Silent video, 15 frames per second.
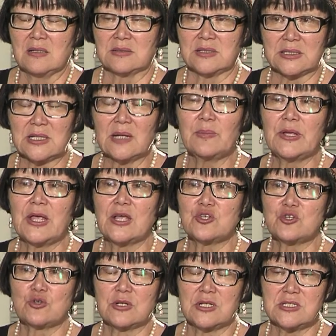тогда бы я
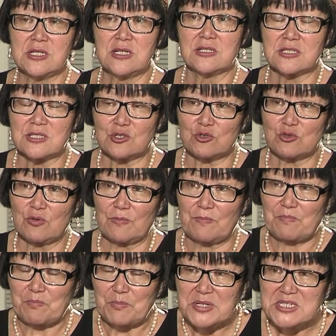еще надеялась, что
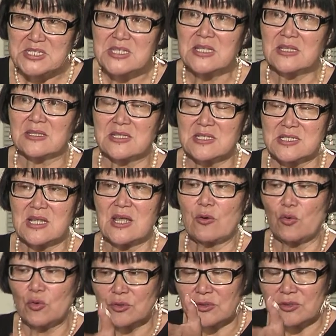президент, не знаю,
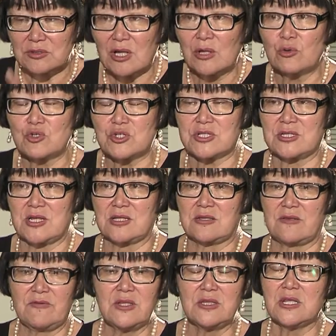он наложит на
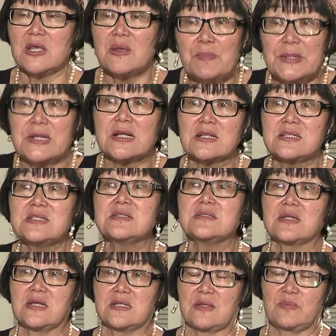это вето и прекратит
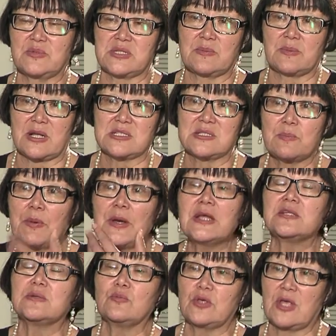это безобразие.
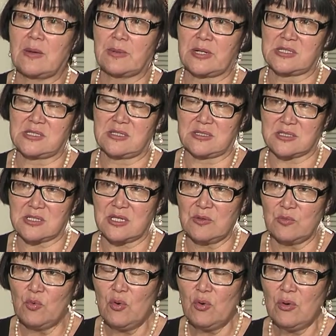Поэтому я обратилась к
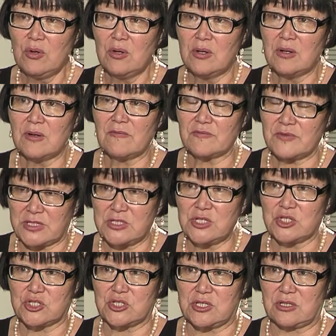нему в
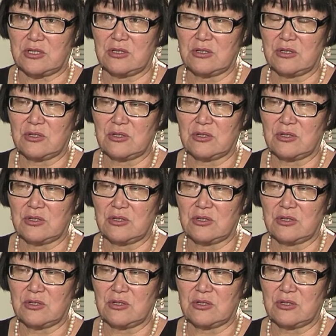надежде,